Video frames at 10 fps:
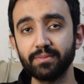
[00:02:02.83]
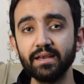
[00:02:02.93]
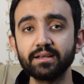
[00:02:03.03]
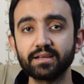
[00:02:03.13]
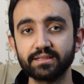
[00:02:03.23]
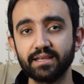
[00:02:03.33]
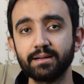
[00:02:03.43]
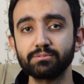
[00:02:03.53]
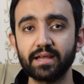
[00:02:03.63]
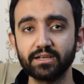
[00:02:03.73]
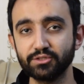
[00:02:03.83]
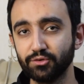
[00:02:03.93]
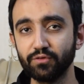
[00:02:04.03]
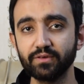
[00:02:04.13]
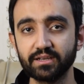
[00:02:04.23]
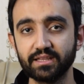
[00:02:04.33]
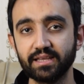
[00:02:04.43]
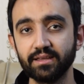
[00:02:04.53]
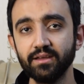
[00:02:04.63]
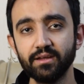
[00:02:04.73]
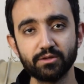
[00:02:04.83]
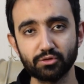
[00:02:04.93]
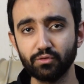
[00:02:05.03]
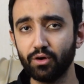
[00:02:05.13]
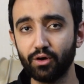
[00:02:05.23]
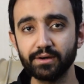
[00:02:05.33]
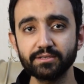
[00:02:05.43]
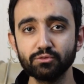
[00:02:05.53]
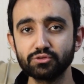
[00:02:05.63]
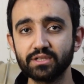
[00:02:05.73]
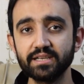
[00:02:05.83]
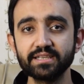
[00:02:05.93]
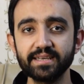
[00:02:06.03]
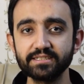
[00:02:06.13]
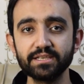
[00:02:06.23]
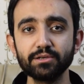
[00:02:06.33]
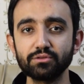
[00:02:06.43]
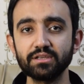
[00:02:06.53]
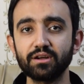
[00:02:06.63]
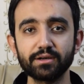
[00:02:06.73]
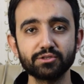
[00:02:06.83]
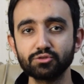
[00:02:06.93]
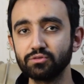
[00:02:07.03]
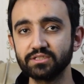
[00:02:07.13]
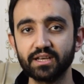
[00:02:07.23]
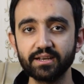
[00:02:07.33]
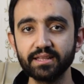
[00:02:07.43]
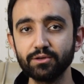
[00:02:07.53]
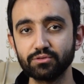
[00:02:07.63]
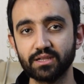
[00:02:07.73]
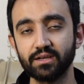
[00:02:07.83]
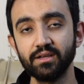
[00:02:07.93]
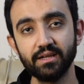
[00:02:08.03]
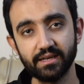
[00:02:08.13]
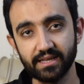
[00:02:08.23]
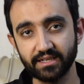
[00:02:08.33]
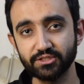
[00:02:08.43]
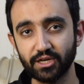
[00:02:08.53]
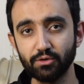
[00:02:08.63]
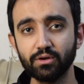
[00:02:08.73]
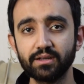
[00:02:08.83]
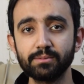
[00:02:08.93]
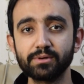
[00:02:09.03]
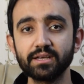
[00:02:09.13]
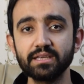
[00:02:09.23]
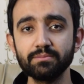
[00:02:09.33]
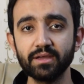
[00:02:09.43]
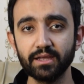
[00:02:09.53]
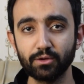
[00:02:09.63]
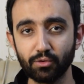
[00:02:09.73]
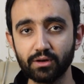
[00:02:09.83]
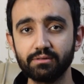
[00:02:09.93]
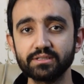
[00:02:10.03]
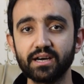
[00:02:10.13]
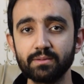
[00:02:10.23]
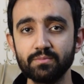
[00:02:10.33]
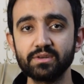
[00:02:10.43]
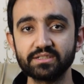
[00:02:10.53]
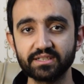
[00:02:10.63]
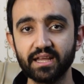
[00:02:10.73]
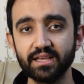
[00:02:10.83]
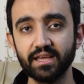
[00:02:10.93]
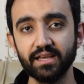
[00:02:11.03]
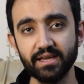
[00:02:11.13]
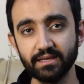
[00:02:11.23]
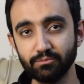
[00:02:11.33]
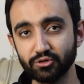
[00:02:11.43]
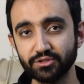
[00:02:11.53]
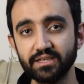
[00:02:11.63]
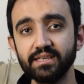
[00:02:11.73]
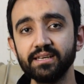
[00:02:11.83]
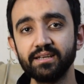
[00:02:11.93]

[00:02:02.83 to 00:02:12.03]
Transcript: पहले करते रहे अब टाइगर श्रॉफ करते हैं तो ऑडियंस उस तरह इंगेज नहीं होती ऑडियंस को इंतज़ार नहीं होता लेकिन शाहरुख खान अब डंकी में एक और अवतार में नज़र आएंगे एक इमोशनल